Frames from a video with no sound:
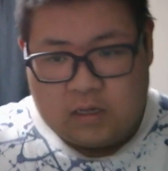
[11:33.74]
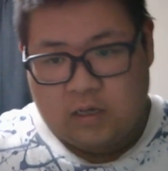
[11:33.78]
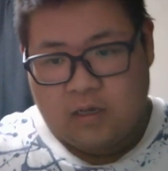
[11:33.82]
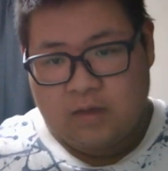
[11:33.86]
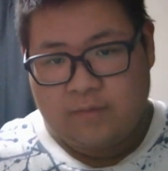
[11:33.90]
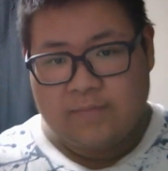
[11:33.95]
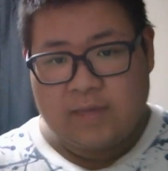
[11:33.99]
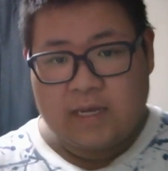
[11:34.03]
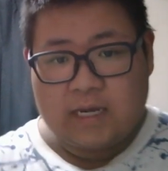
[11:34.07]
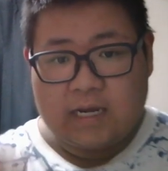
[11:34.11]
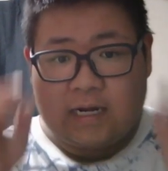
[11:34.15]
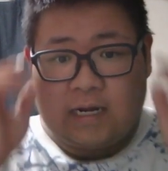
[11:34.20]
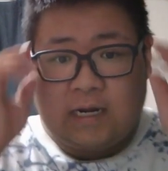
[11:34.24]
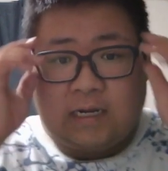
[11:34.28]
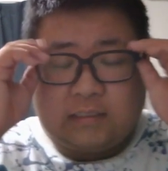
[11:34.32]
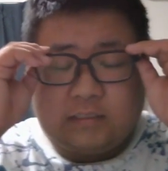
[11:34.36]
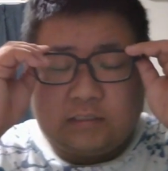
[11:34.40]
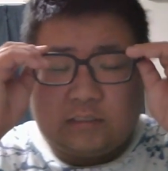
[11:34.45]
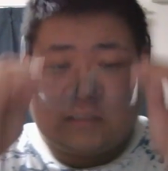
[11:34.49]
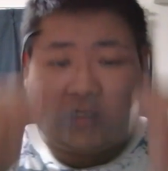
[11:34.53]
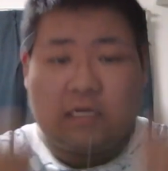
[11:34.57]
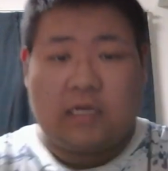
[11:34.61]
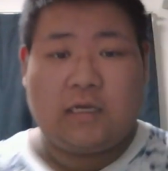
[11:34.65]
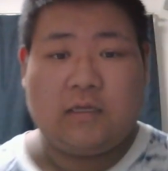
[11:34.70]
メガネ
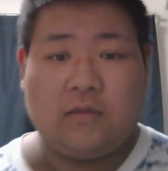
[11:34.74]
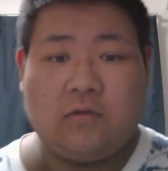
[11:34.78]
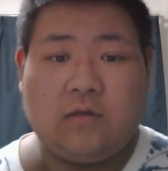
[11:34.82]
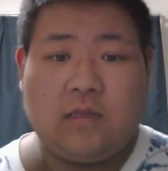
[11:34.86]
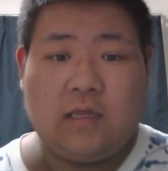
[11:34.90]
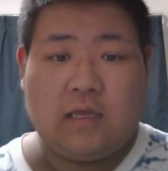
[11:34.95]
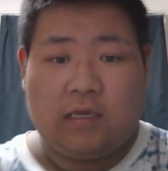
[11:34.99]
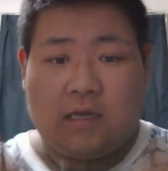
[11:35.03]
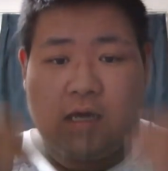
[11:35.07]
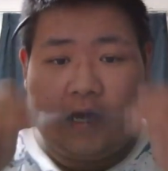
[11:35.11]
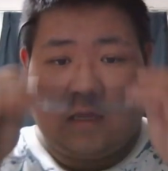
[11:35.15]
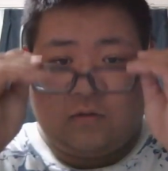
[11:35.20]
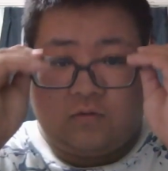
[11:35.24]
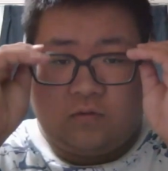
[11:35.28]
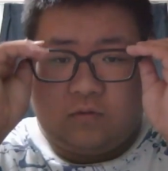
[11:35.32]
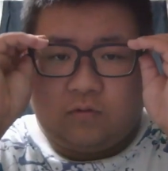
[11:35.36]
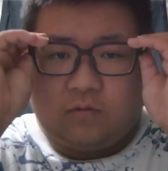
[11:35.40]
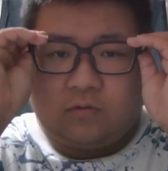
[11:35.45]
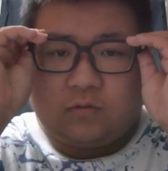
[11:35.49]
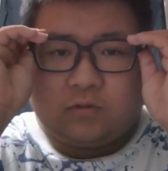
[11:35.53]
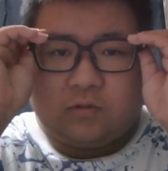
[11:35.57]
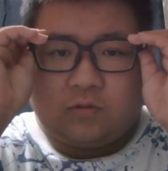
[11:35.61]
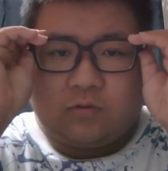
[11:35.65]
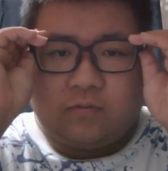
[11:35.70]
外しちゃうけどね、あ
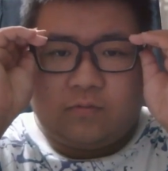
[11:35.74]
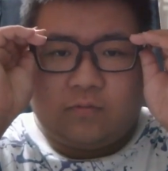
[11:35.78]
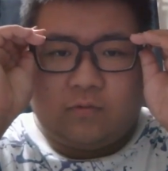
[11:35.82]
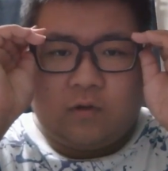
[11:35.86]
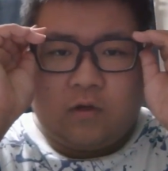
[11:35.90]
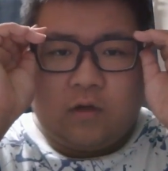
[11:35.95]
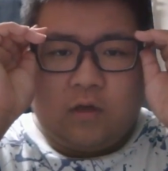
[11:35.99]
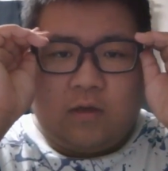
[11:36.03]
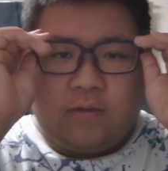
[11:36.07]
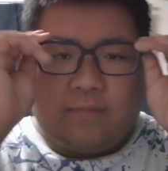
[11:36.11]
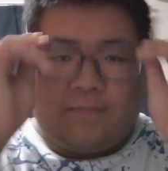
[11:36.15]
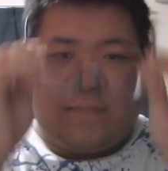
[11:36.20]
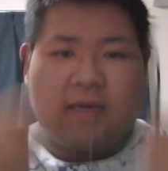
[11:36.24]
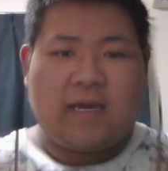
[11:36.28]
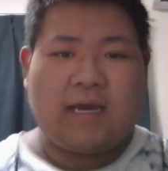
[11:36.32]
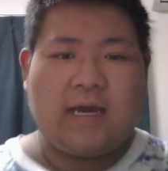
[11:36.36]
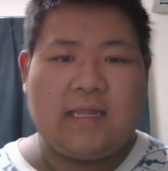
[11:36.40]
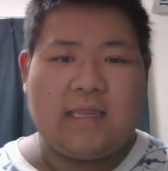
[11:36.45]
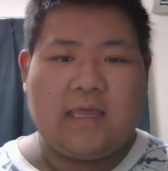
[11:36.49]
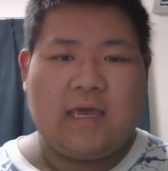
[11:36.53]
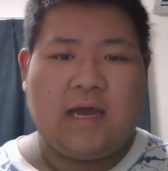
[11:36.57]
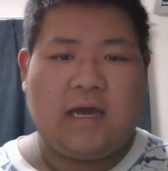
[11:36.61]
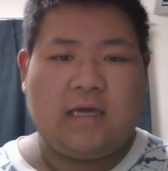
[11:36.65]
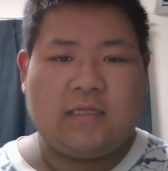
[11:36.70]
のー、その、
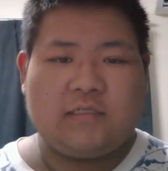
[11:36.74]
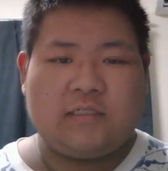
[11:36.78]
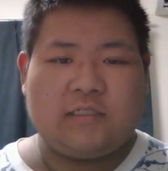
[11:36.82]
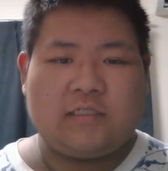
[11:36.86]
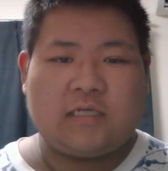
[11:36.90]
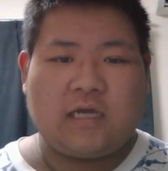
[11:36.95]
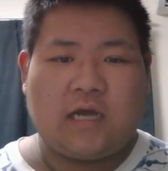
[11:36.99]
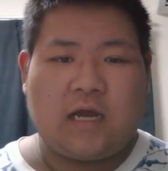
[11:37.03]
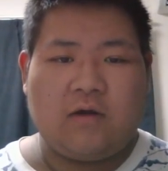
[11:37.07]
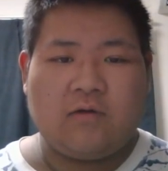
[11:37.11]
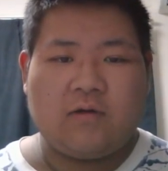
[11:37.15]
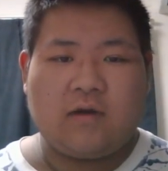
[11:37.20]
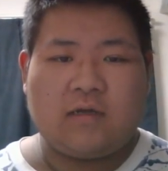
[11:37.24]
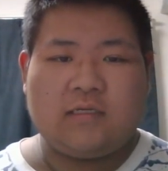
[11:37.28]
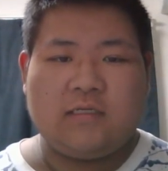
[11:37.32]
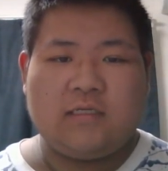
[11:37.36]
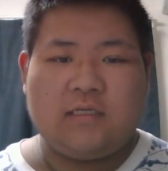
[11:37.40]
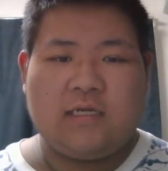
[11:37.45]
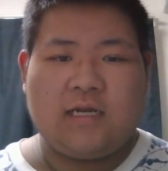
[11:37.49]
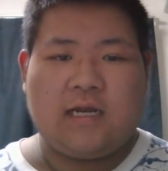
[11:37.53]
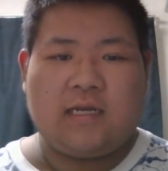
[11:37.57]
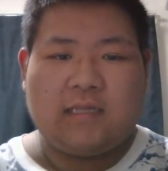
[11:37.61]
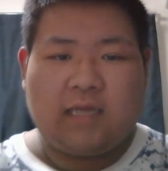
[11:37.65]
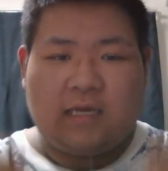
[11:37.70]
メガネ外した顔が気
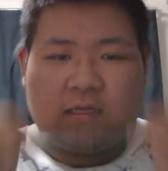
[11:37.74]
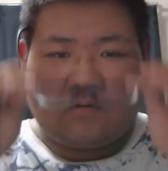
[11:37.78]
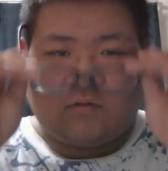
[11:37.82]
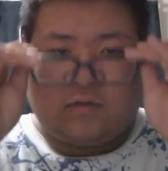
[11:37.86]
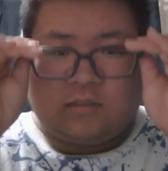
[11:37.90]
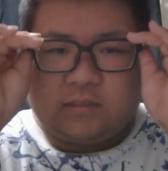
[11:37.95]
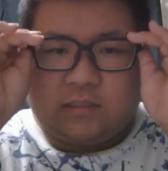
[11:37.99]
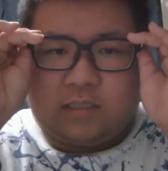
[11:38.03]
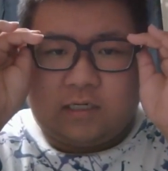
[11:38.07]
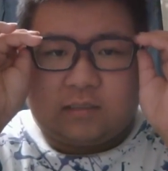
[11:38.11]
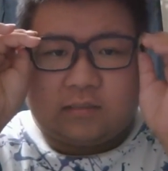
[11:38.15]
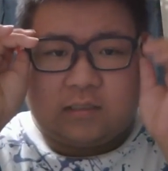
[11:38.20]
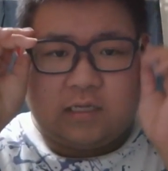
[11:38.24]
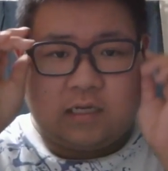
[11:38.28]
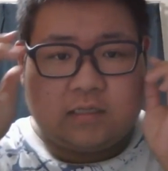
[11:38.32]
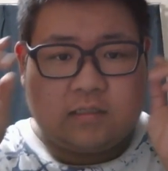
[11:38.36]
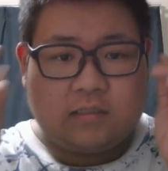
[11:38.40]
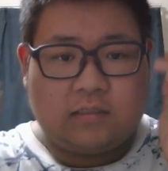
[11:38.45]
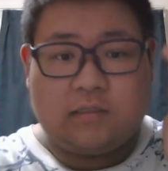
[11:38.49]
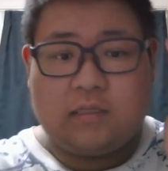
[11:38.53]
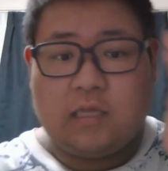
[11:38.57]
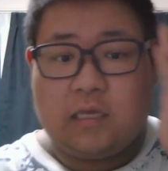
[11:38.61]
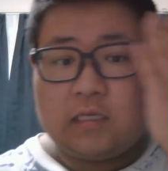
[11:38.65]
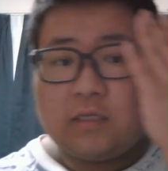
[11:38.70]
に入らないとかじゃなくて、
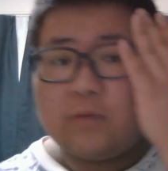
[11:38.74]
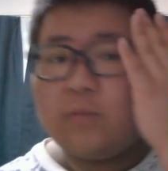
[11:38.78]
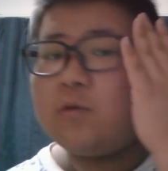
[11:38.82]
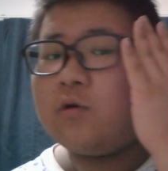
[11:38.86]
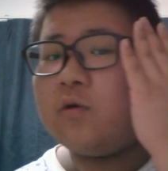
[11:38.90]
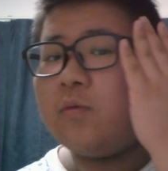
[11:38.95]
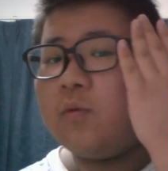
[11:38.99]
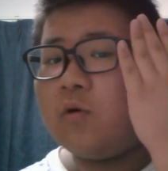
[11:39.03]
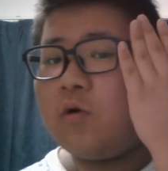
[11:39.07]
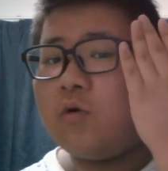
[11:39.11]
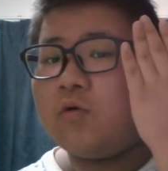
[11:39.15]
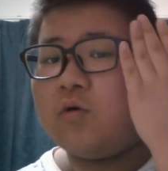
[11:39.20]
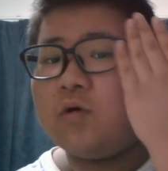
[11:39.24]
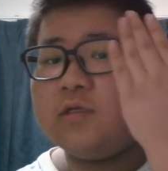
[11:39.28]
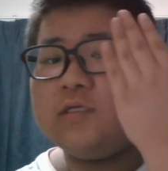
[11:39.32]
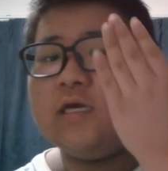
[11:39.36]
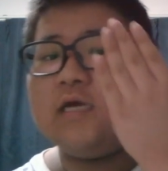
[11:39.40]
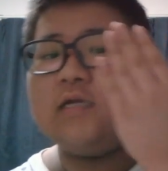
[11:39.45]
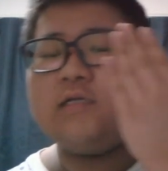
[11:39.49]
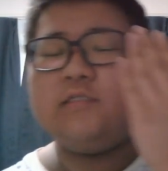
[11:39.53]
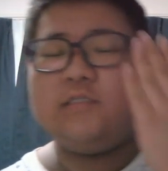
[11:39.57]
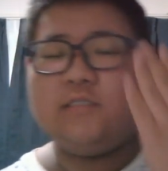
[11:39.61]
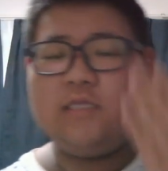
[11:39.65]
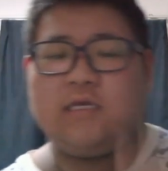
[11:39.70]
あ出来物もここに
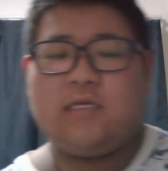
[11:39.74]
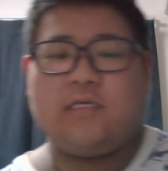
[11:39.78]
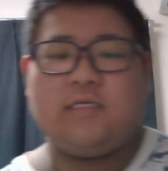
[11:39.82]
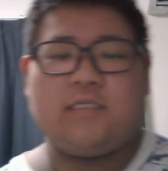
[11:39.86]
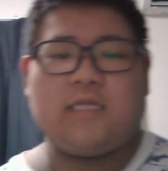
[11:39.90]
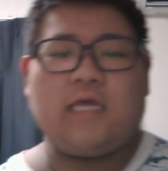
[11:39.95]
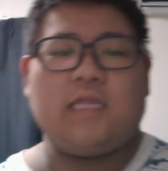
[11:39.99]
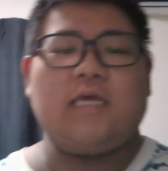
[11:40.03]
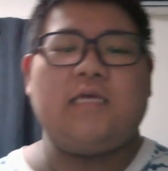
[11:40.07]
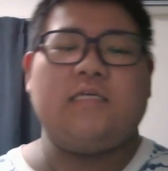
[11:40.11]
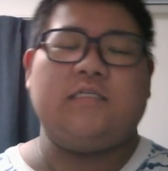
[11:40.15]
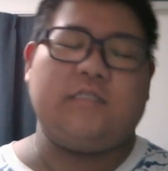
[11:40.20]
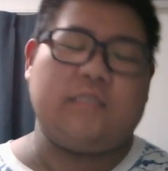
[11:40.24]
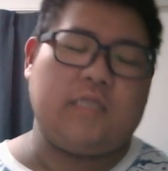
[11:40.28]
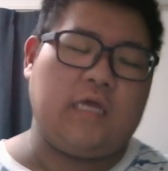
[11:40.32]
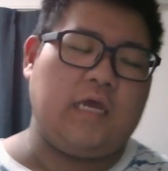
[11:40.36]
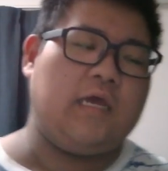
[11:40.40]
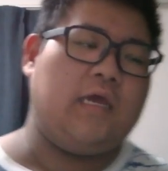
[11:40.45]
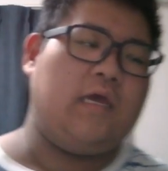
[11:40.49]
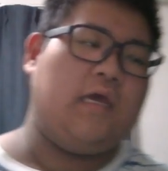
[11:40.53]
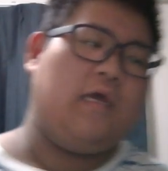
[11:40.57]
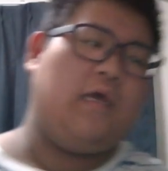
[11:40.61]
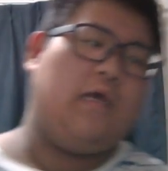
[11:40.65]
あるしね、汚いしね。